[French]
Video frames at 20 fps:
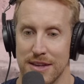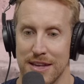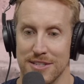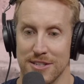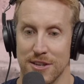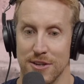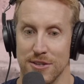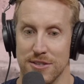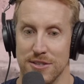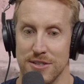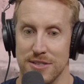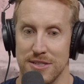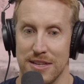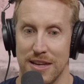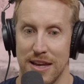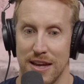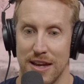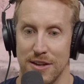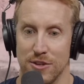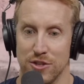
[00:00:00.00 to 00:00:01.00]
Qu'est-ce que tu
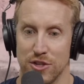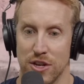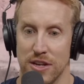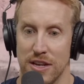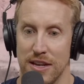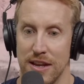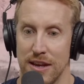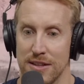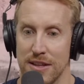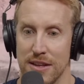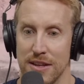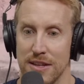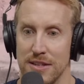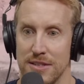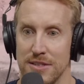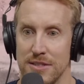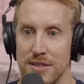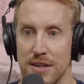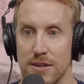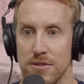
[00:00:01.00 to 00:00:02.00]
dis à une jeune clientèle qui
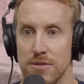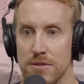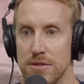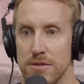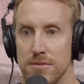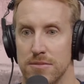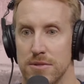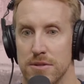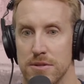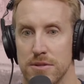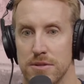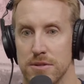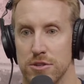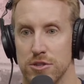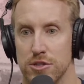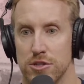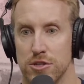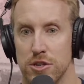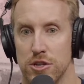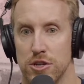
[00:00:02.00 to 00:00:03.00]
dit Écoute, là, moi,
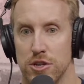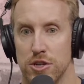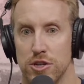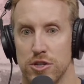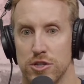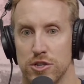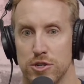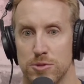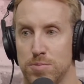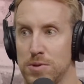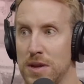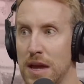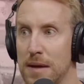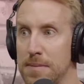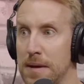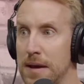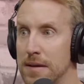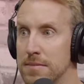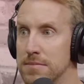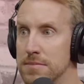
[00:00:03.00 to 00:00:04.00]
je, suis plus
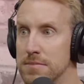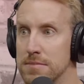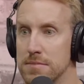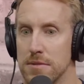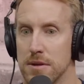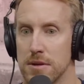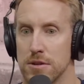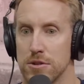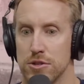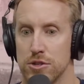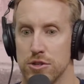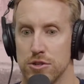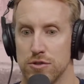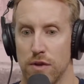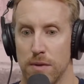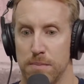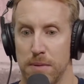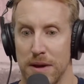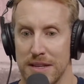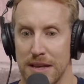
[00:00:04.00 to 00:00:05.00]
capable. Euh, je ne
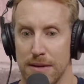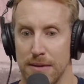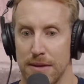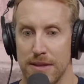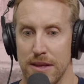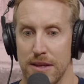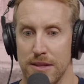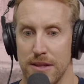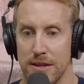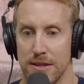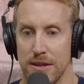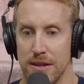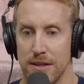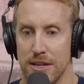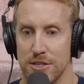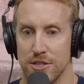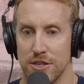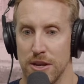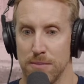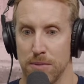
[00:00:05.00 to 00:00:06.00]
vais pas être capable
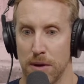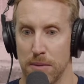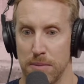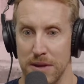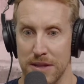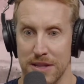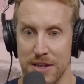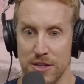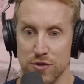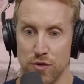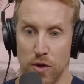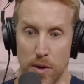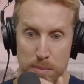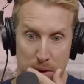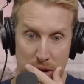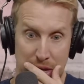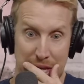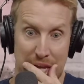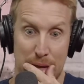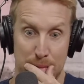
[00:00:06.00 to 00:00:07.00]
d'acheter une propriété. Je ne vois
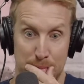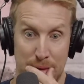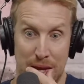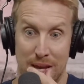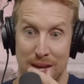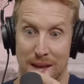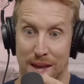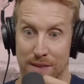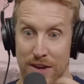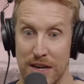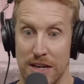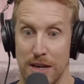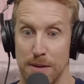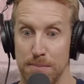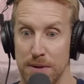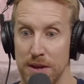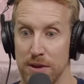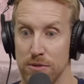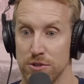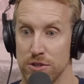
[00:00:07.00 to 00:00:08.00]
pas comment, avec les
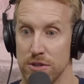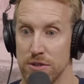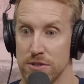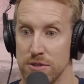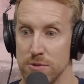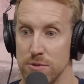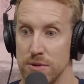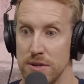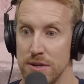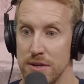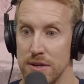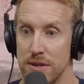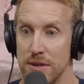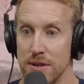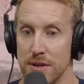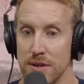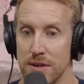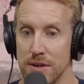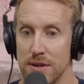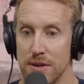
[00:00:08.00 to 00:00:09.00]
prix aujourd'hui,
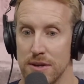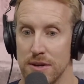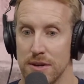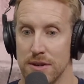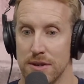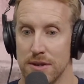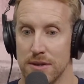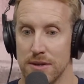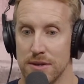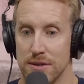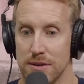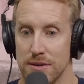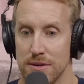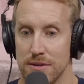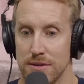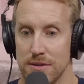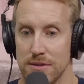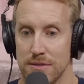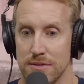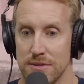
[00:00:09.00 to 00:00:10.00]

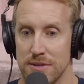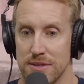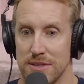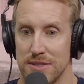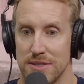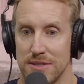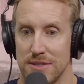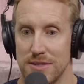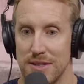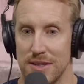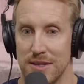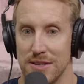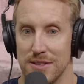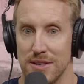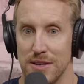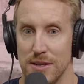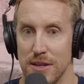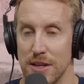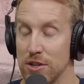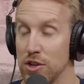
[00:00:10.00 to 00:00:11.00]
euh,
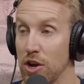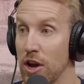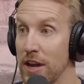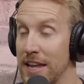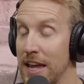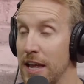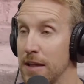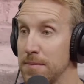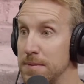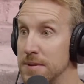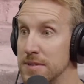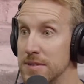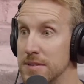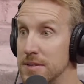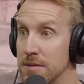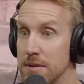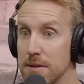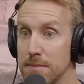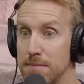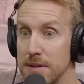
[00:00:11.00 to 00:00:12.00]
il te regarde puis il
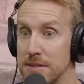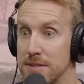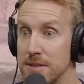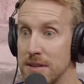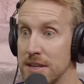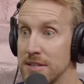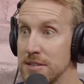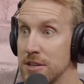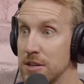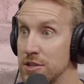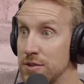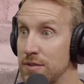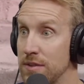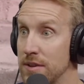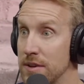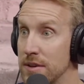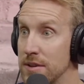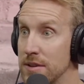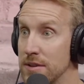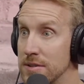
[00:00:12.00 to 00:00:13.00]
dit euh, PC, qu'est-ce que je fais
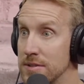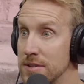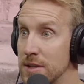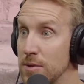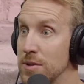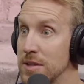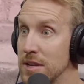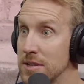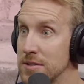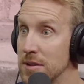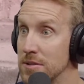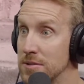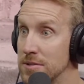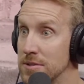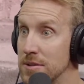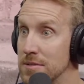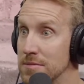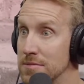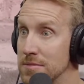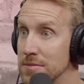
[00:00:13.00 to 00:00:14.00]
euh, C'est quoi ta
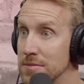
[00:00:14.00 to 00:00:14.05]
solution